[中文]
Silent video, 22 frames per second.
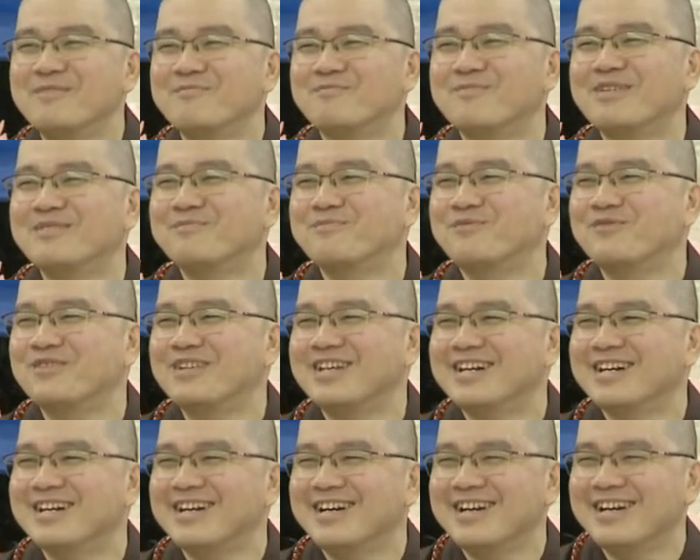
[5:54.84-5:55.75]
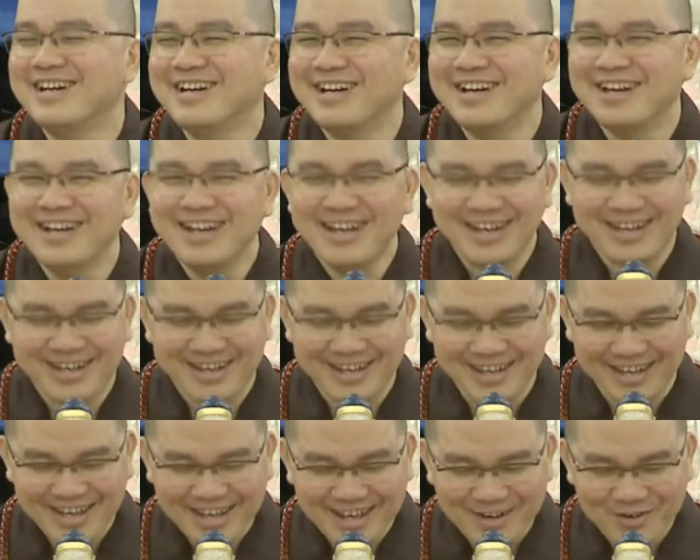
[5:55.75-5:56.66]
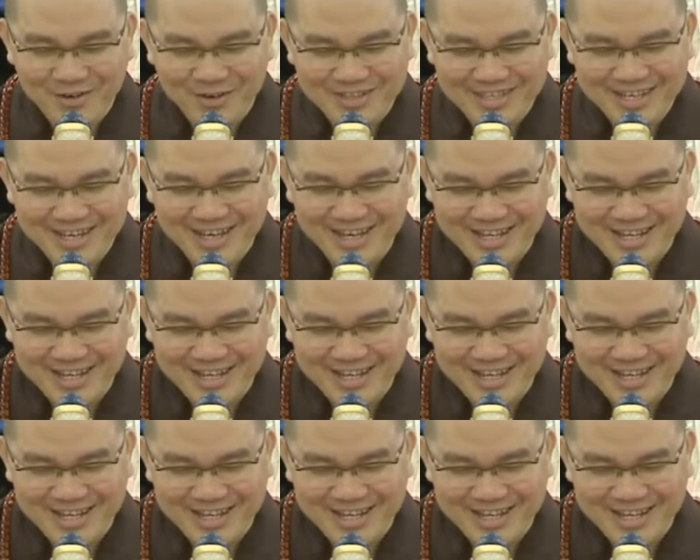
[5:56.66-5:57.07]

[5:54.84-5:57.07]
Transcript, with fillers: 闷闷不乐，活